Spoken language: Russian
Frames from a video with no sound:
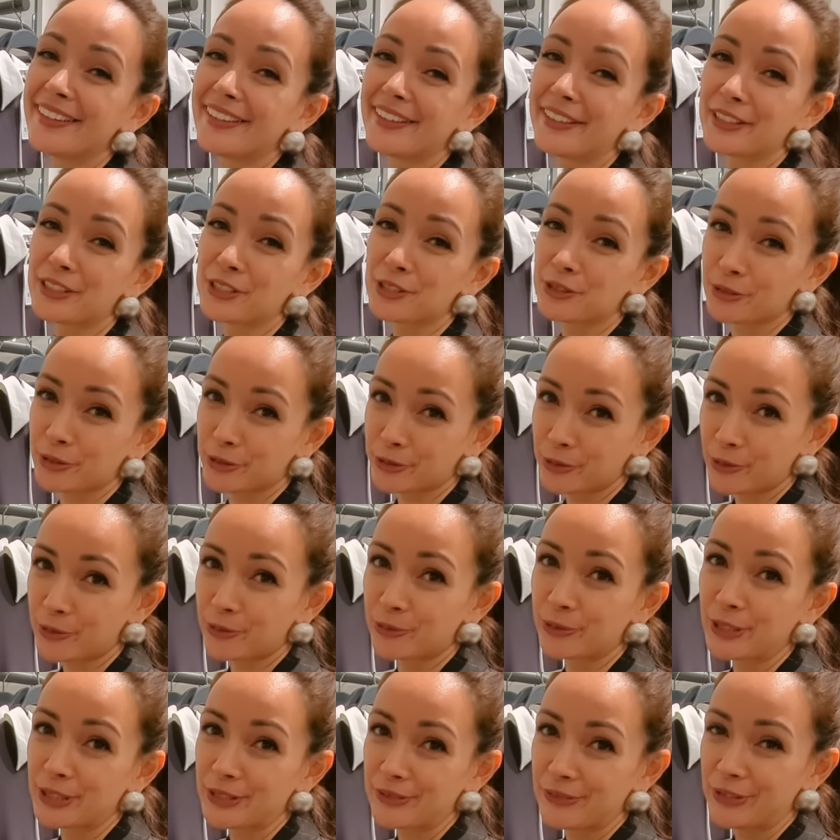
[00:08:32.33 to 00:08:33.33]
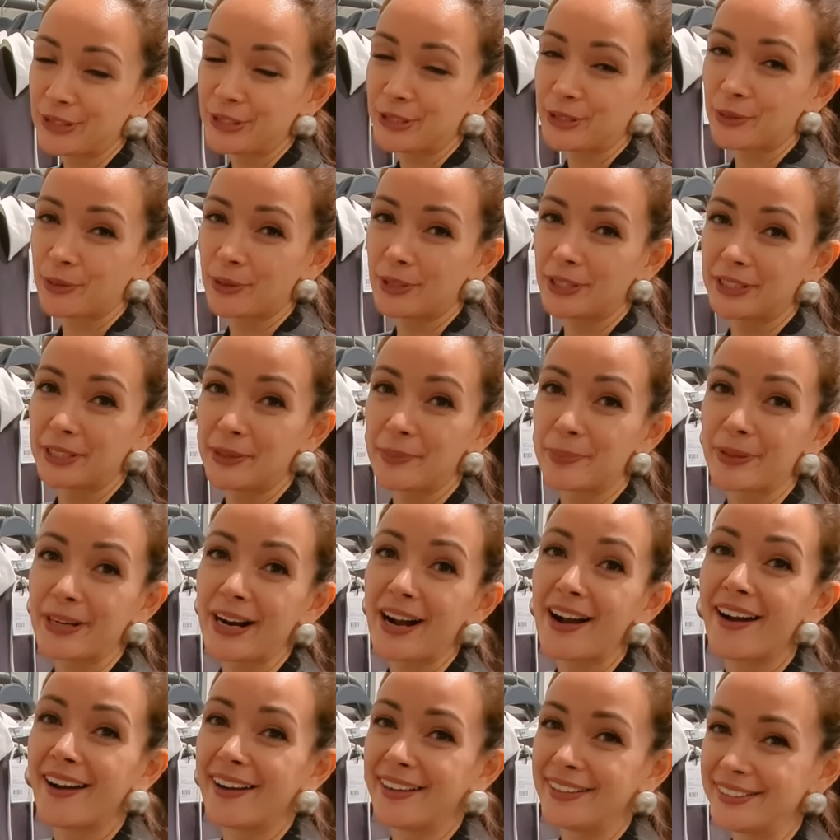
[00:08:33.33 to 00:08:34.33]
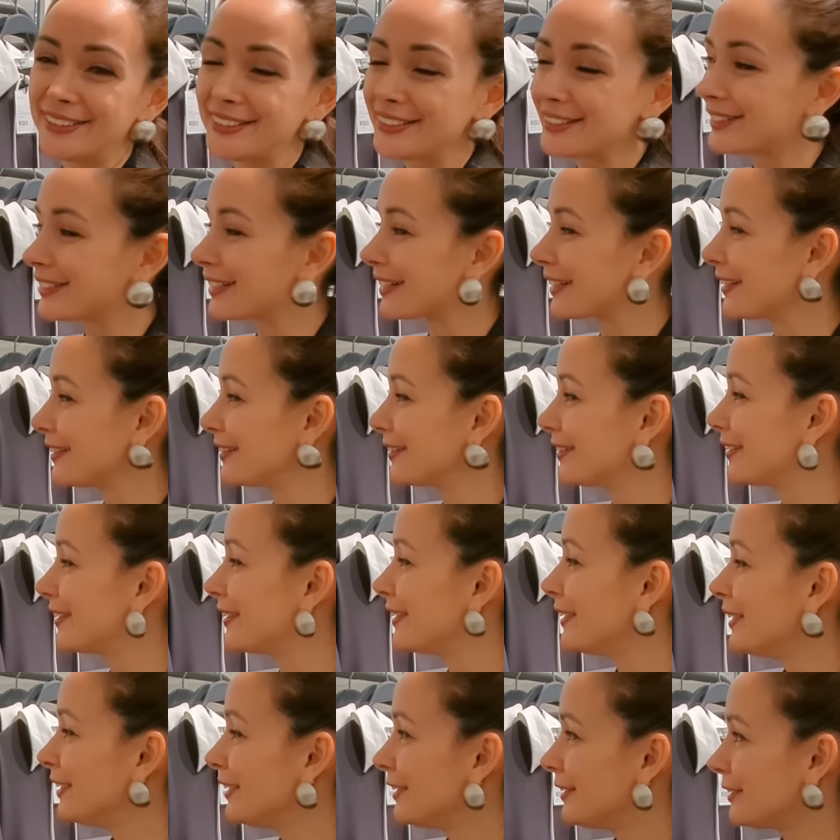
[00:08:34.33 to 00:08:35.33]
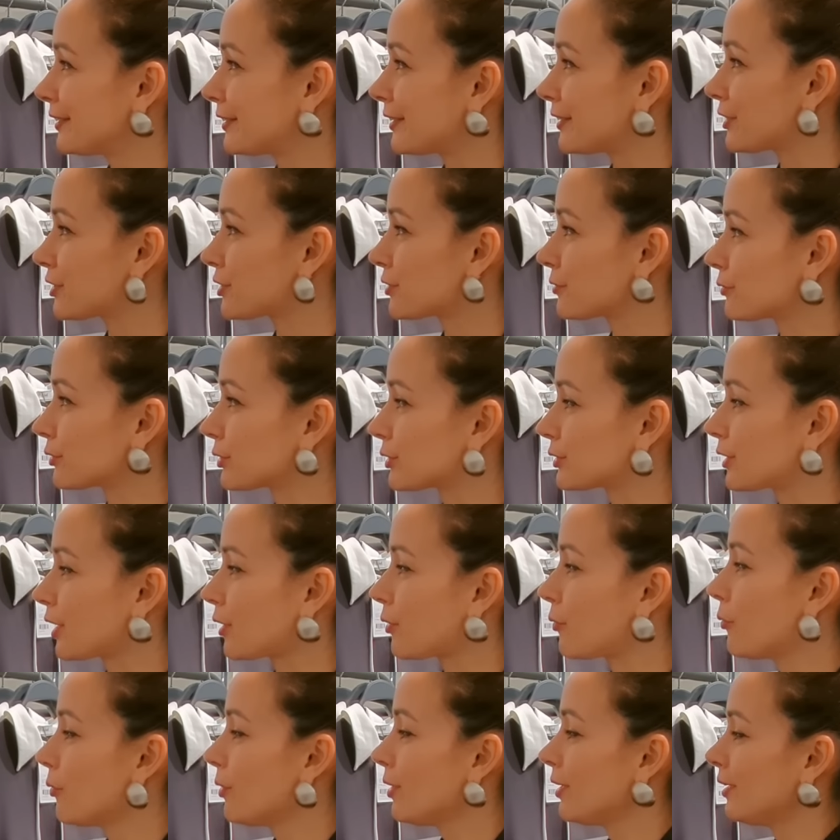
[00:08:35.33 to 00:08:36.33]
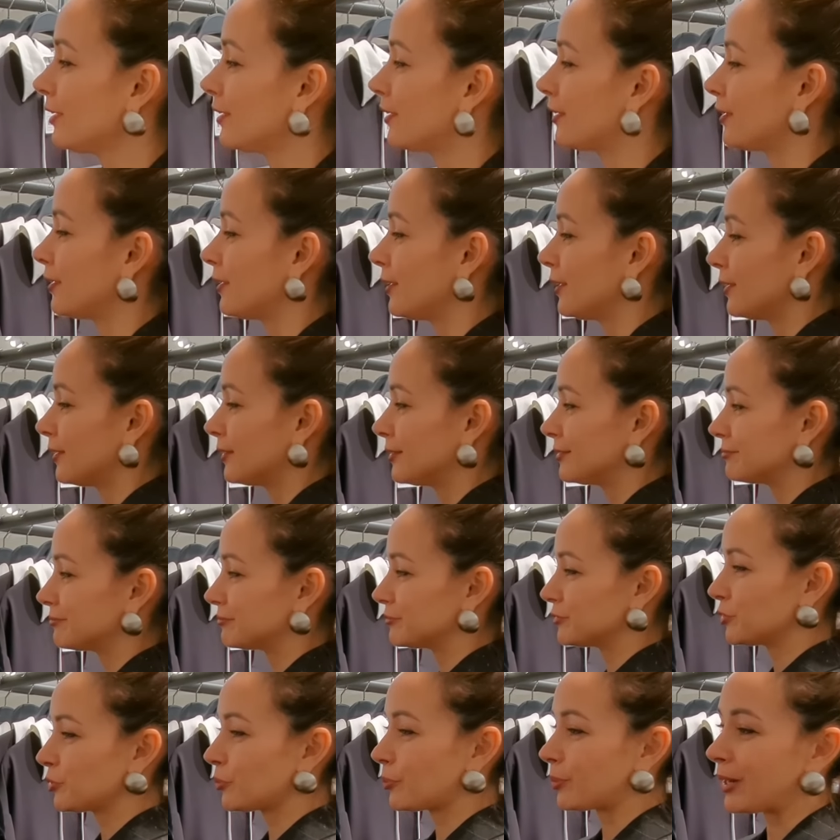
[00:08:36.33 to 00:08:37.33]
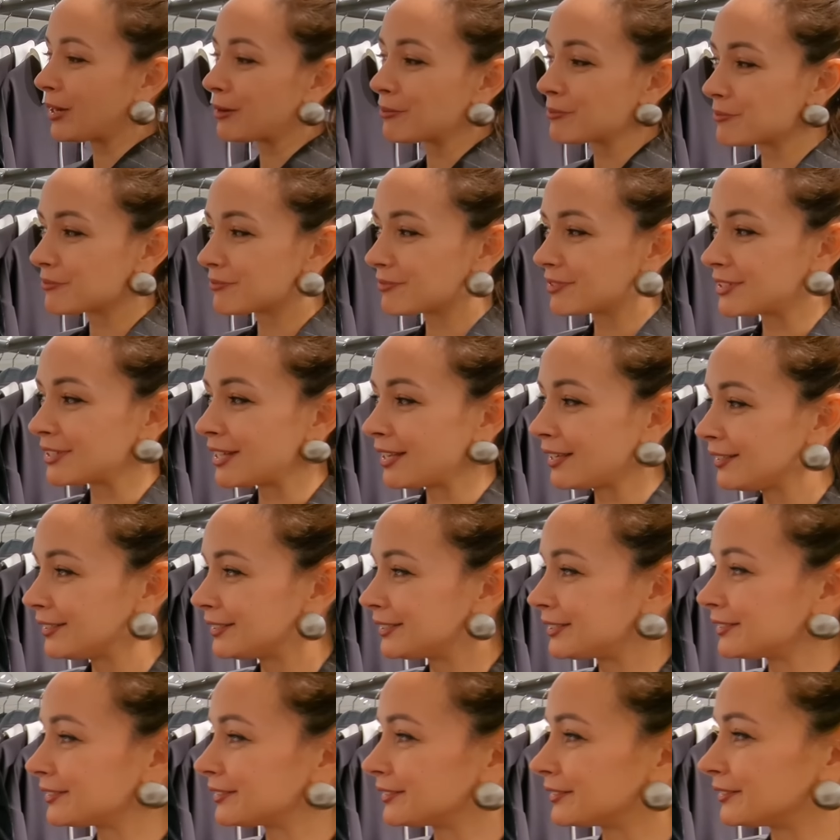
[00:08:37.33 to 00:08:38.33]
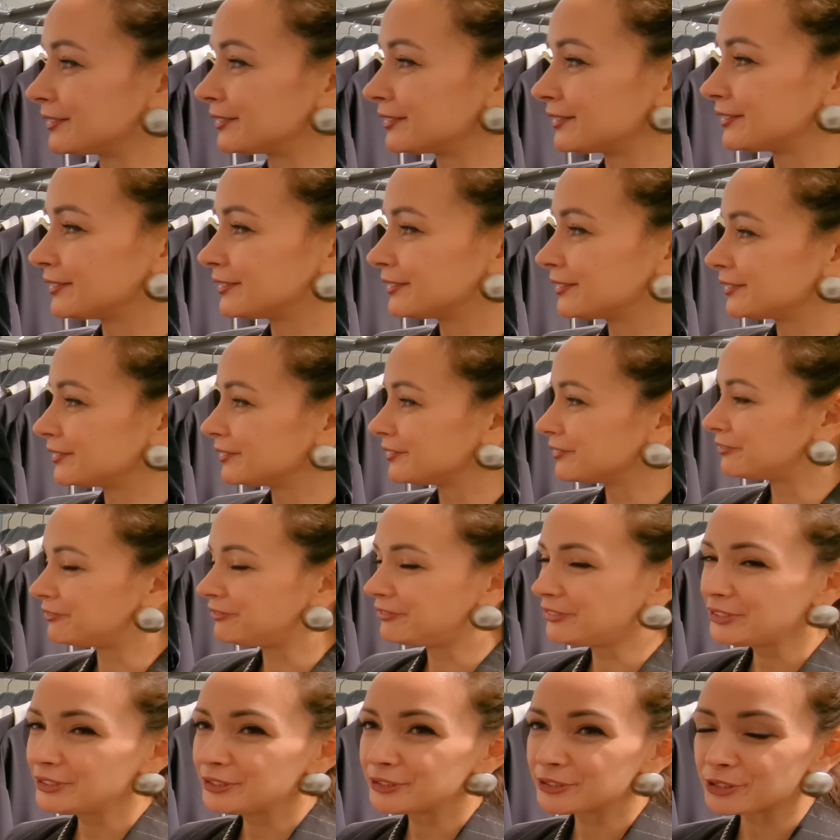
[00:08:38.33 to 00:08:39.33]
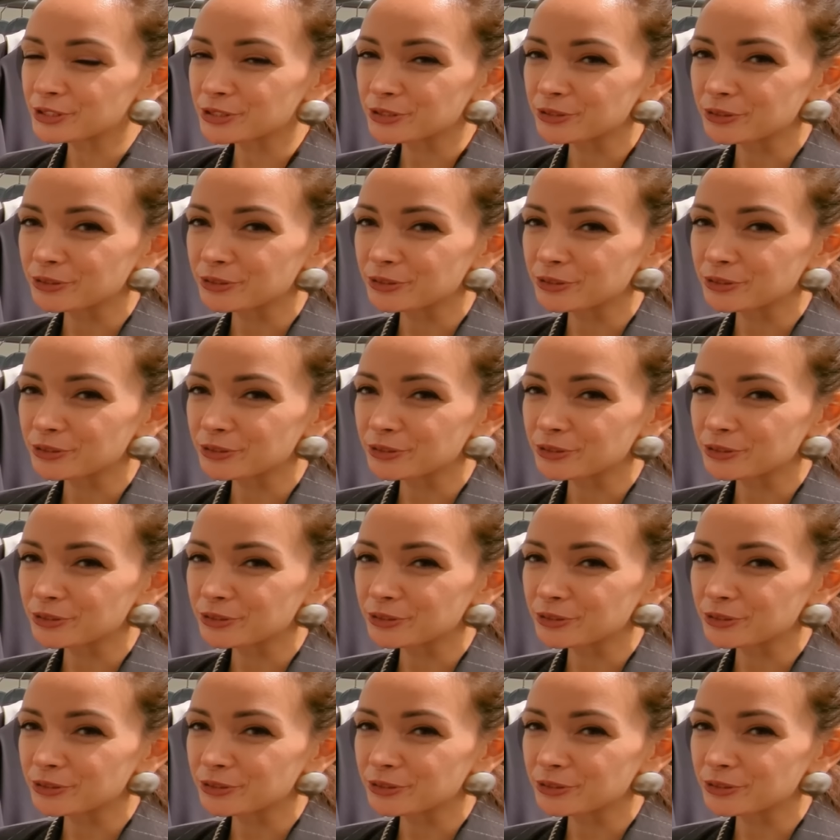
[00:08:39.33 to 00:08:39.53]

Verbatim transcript: а, что скоро у нас выйдет ролик и про антитренды. И, конечно, вот такое, ну прям, знаете, видно,